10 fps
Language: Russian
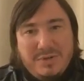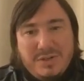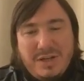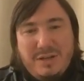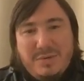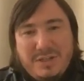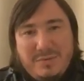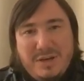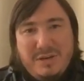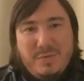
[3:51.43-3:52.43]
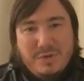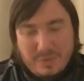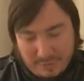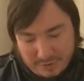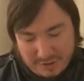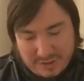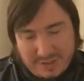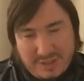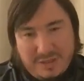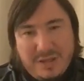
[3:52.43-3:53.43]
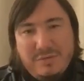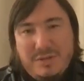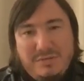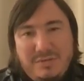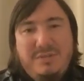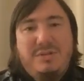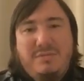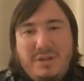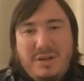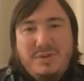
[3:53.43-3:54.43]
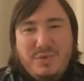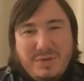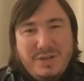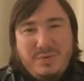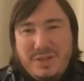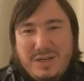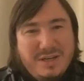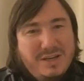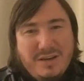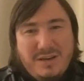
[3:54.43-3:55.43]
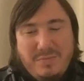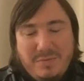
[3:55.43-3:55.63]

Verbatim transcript: иншаллах, максимально пользу получить и довольствие Всевышнего Аллаха Субхану Ва Я Раб.